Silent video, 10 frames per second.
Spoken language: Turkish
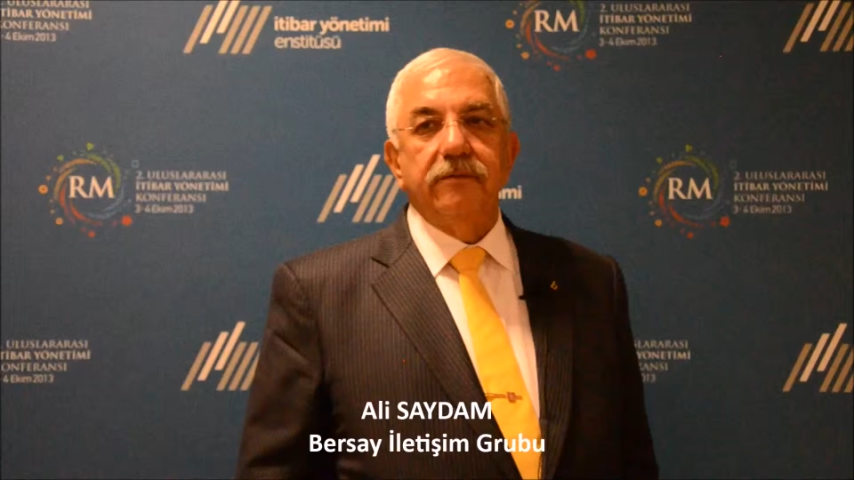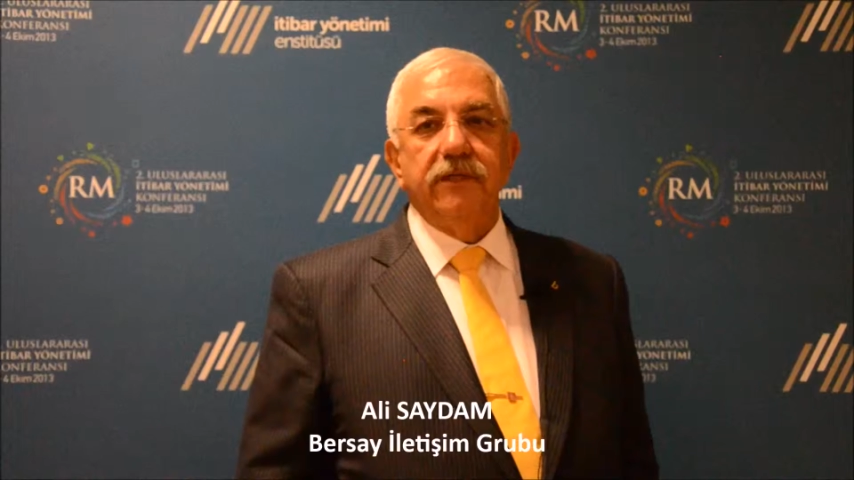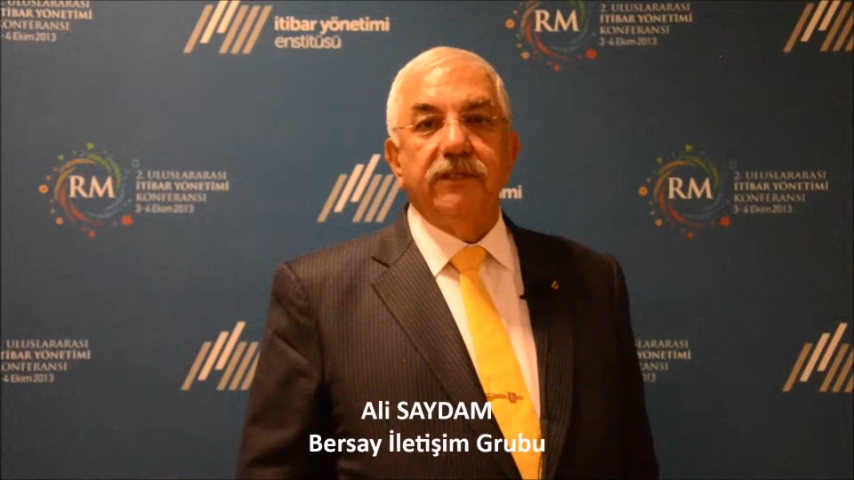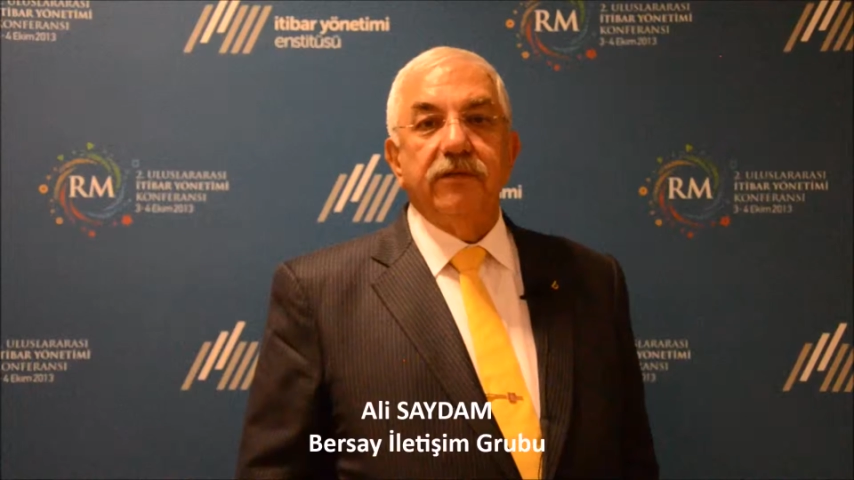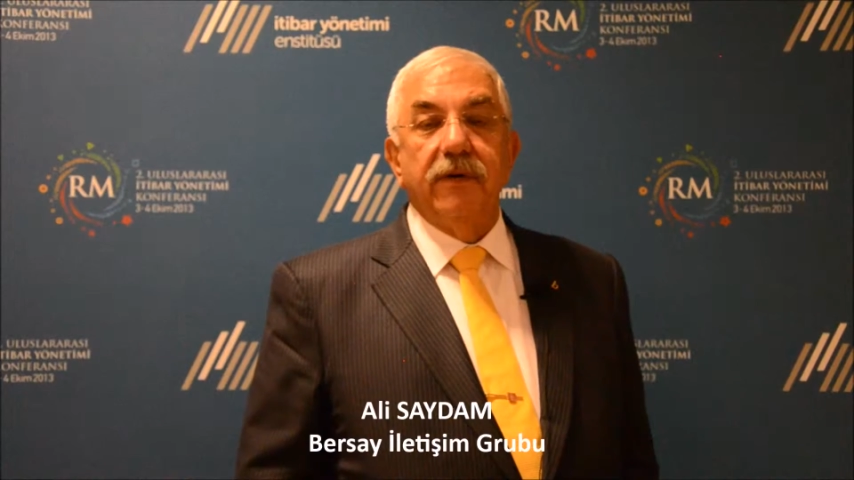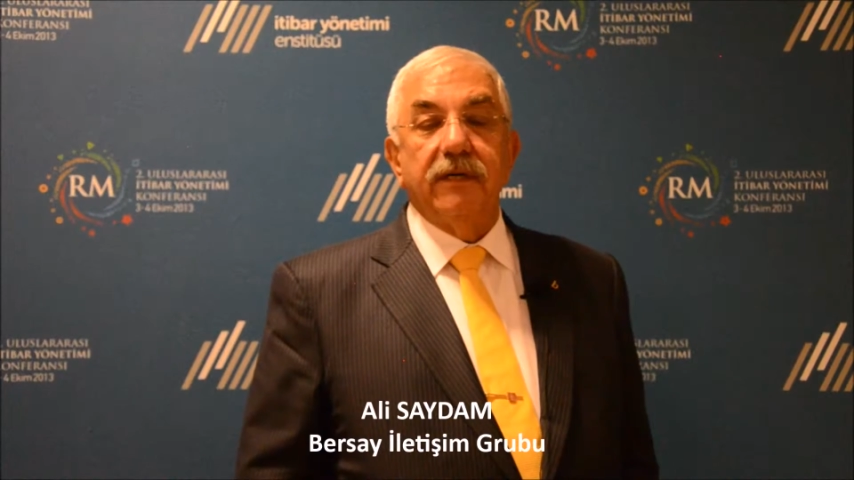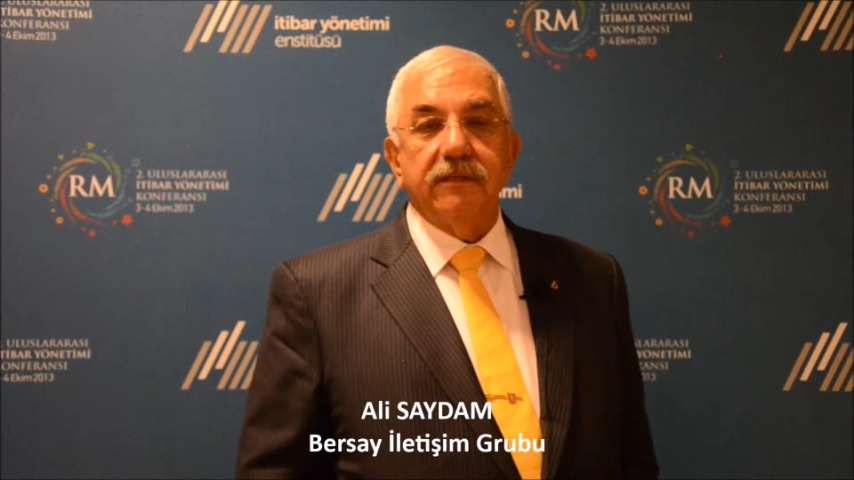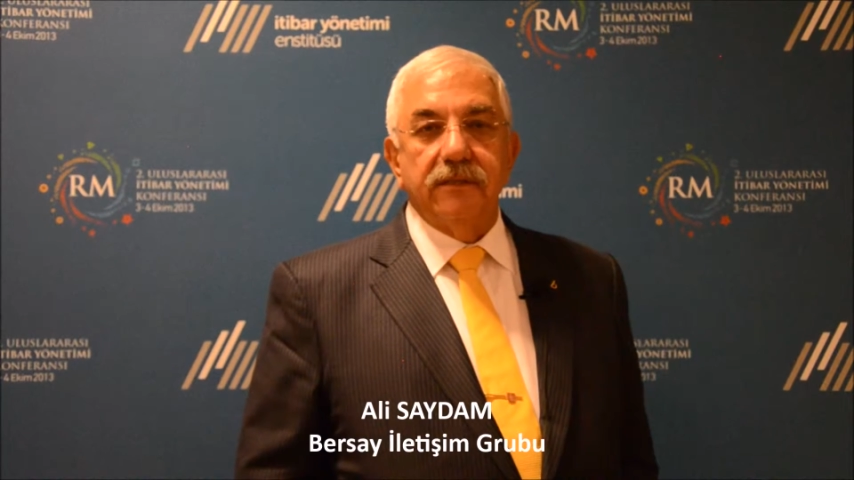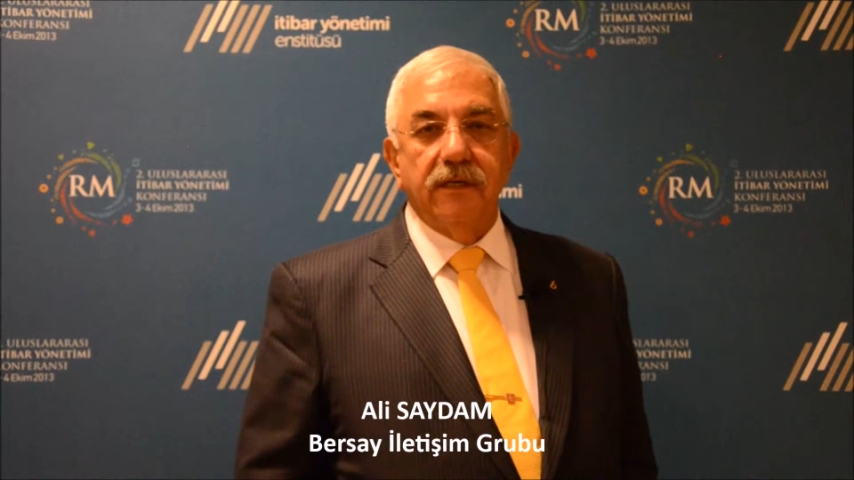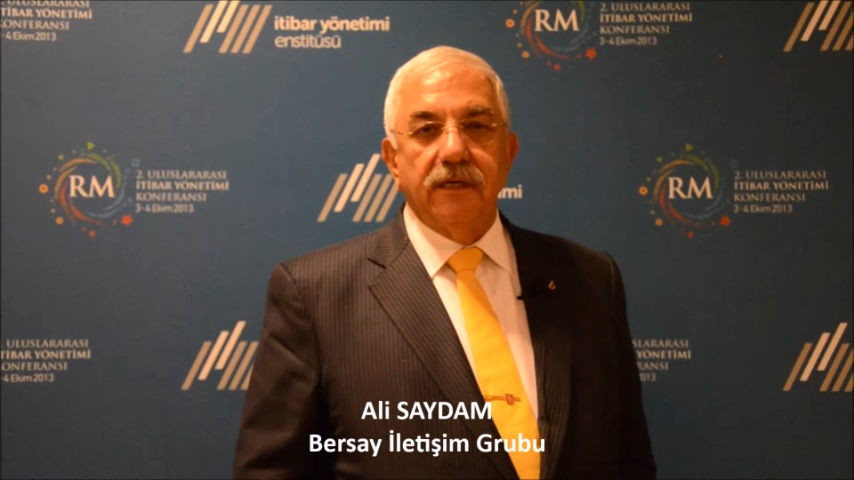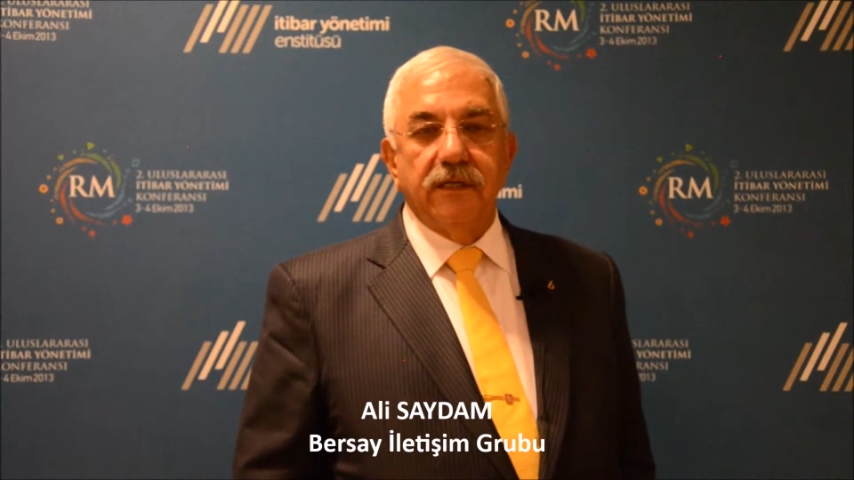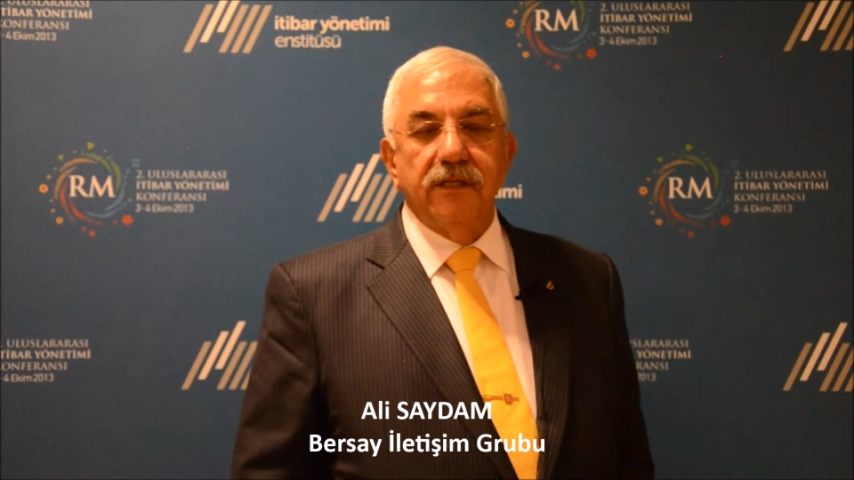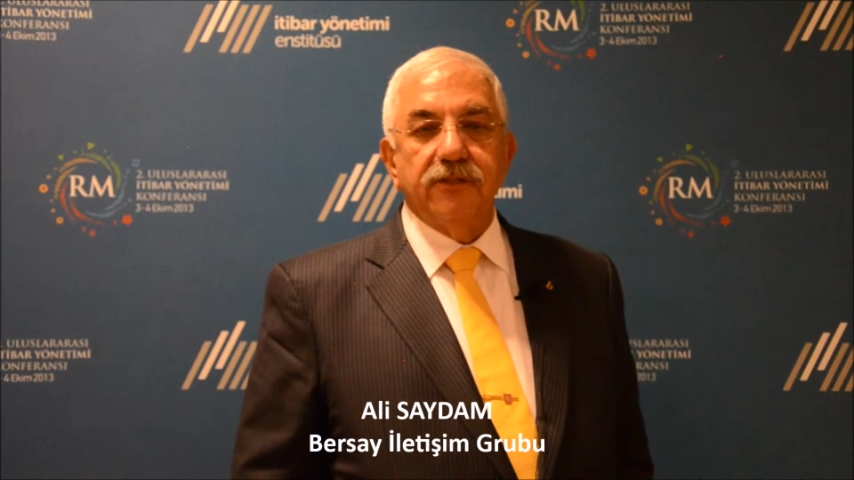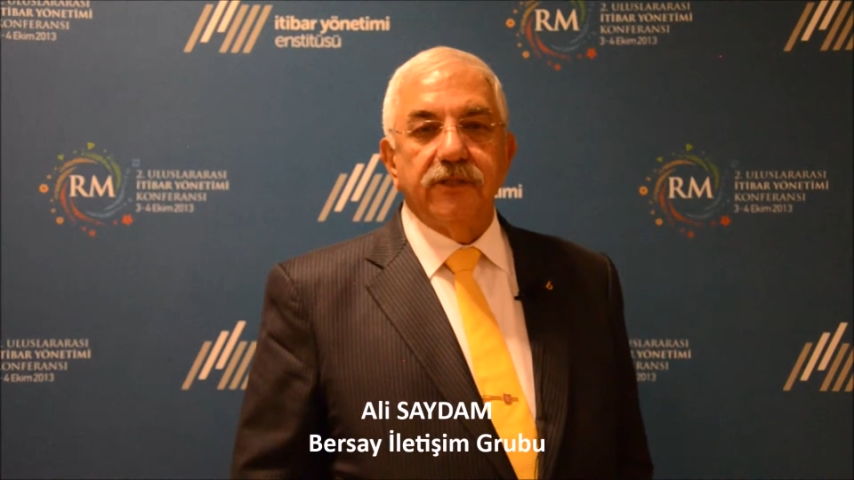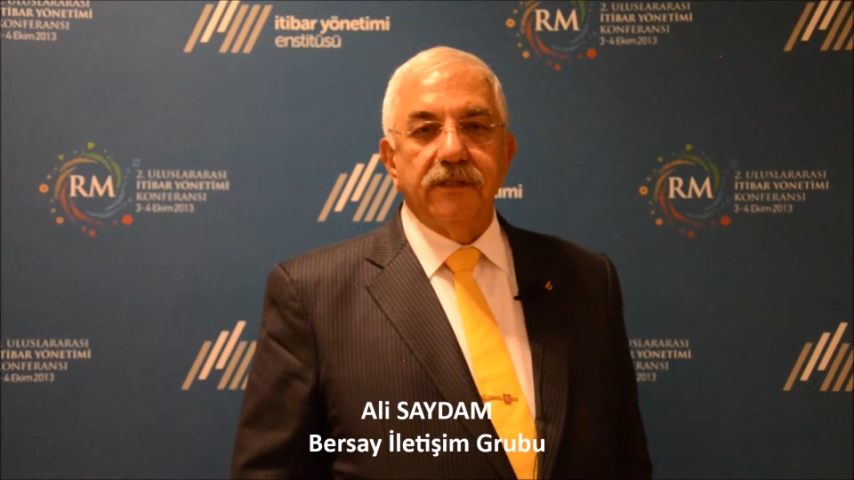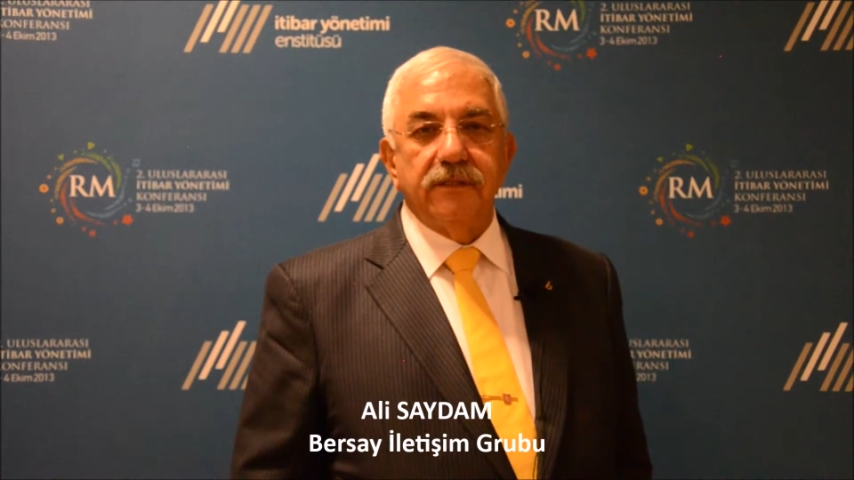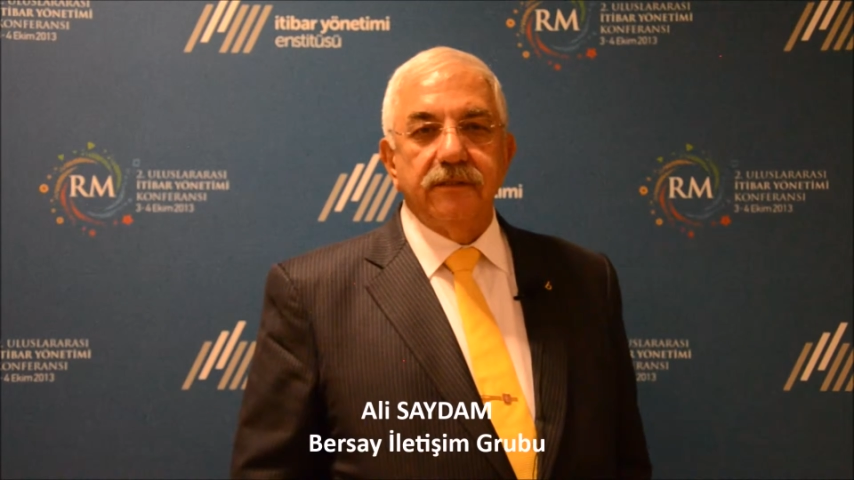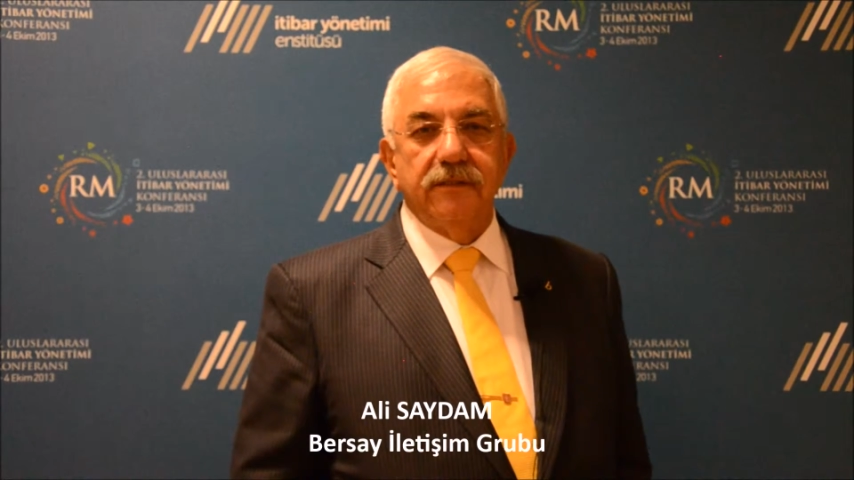İtibar arkadaşlar